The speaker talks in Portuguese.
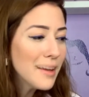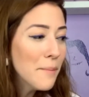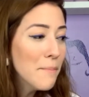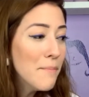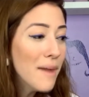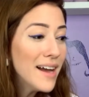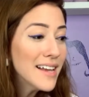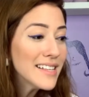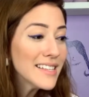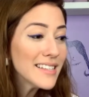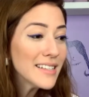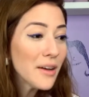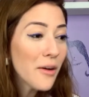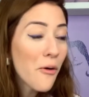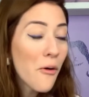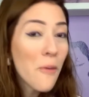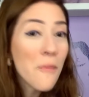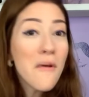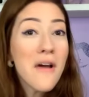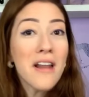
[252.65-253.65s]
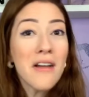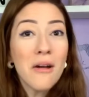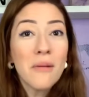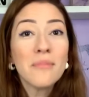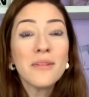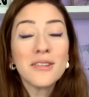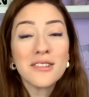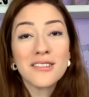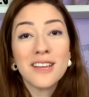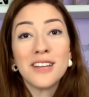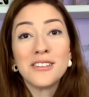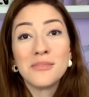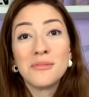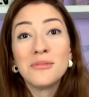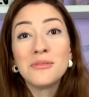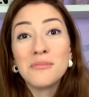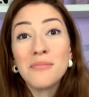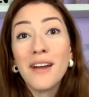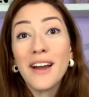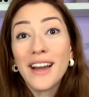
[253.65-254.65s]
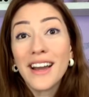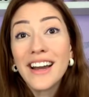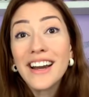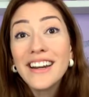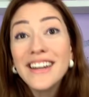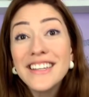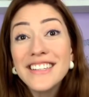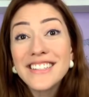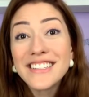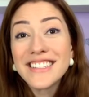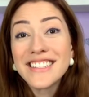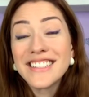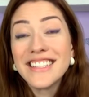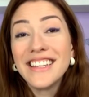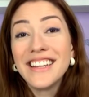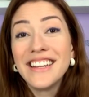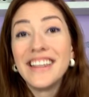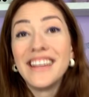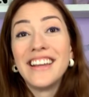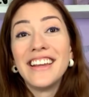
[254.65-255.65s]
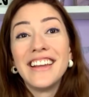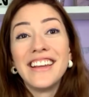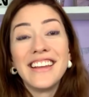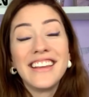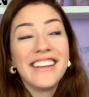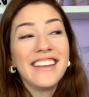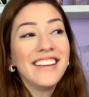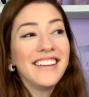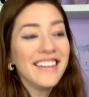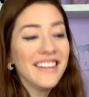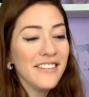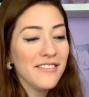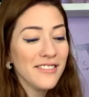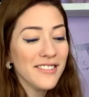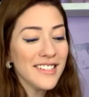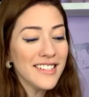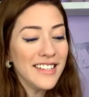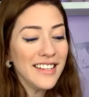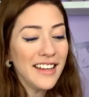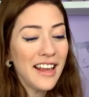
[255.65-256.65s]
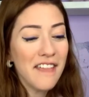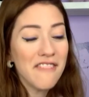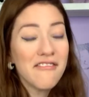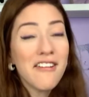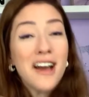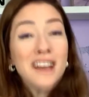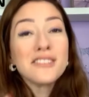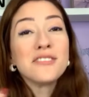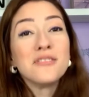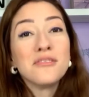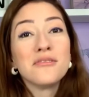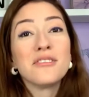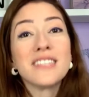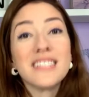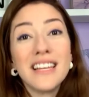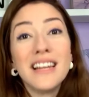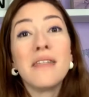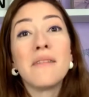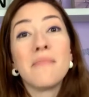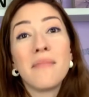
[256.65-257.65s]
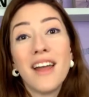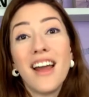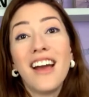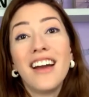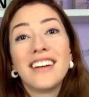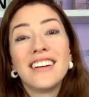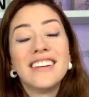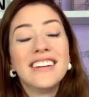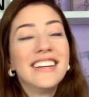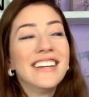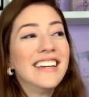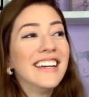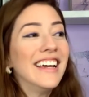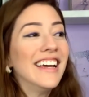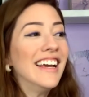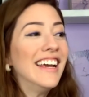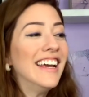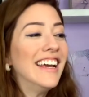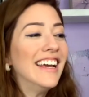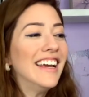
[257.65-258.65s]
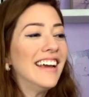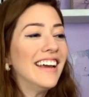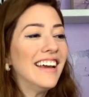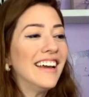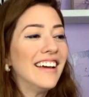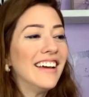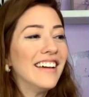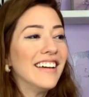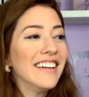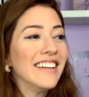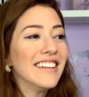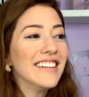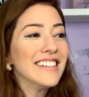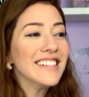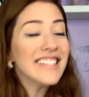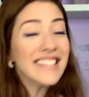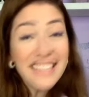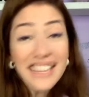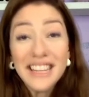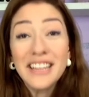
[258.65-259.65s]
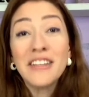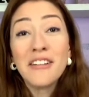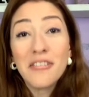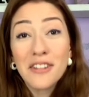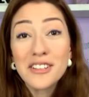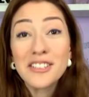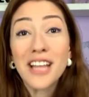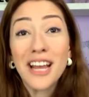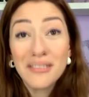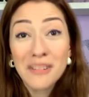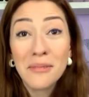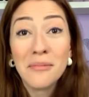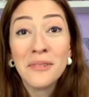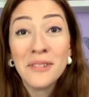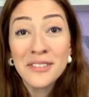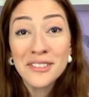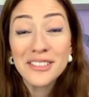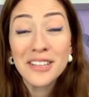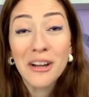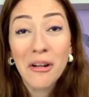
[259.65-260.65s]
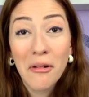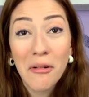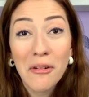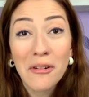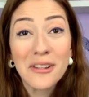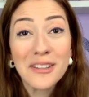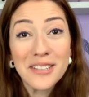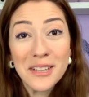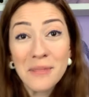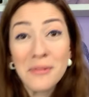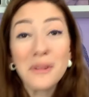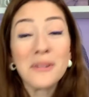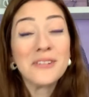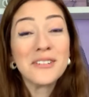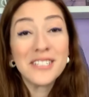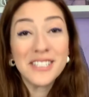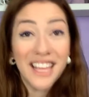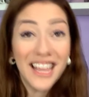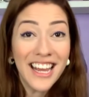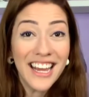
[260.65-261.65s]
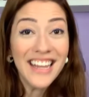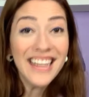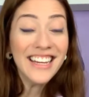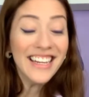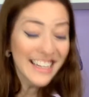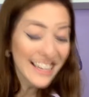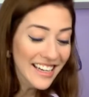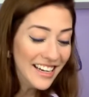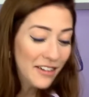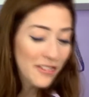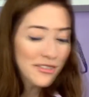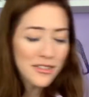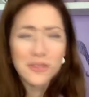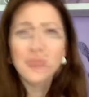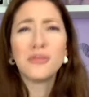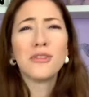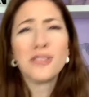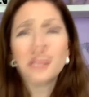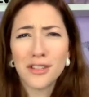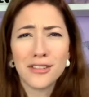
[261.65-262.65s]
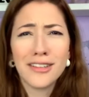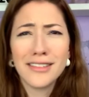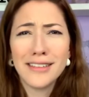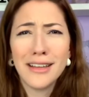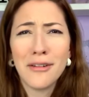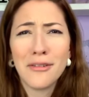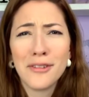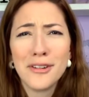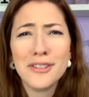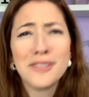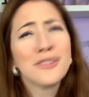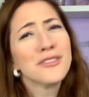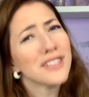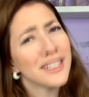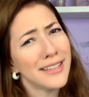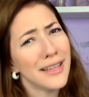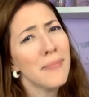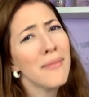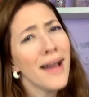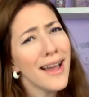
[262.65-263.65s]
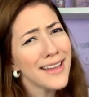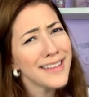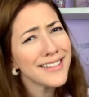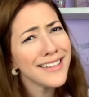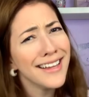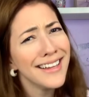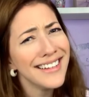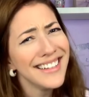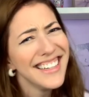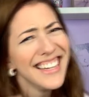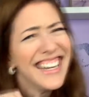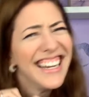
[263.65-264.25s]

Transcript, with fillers: Mas como ela é uma personagem muito marcante, assim, que, que, você, que é fácil de você lembrar, é, sim, eu gostava muito da Coco, eu sempre gostei e continuo gostando até hoje, hoje até mais, né?